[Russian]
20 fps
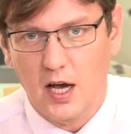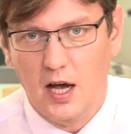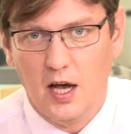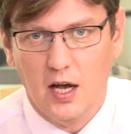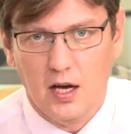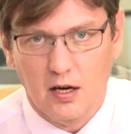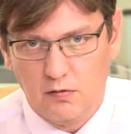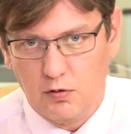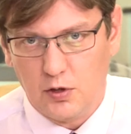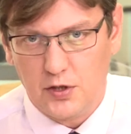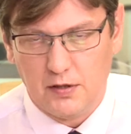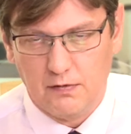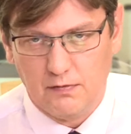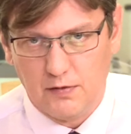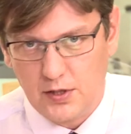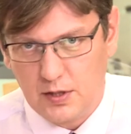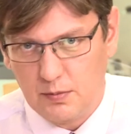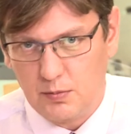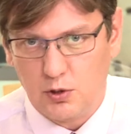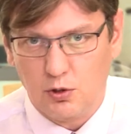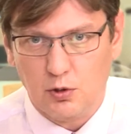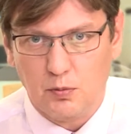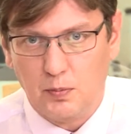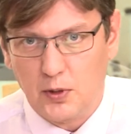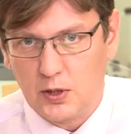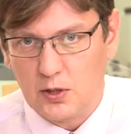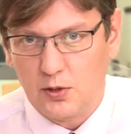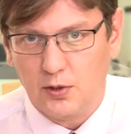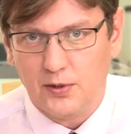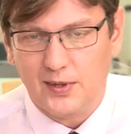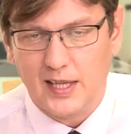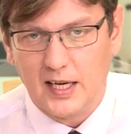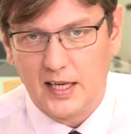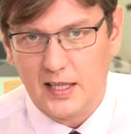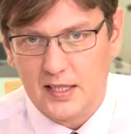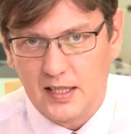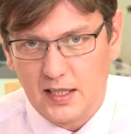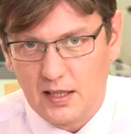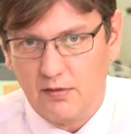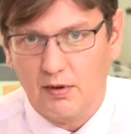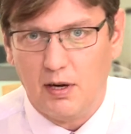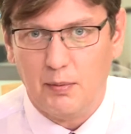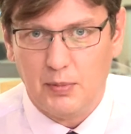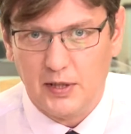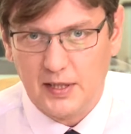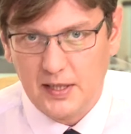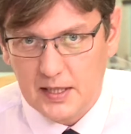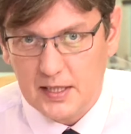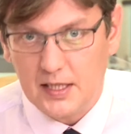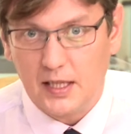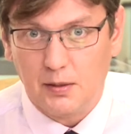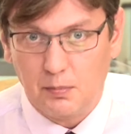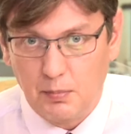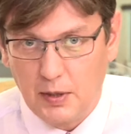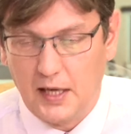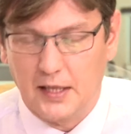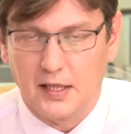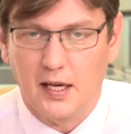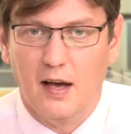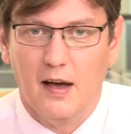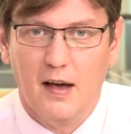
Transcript: 8 8 800 532 55.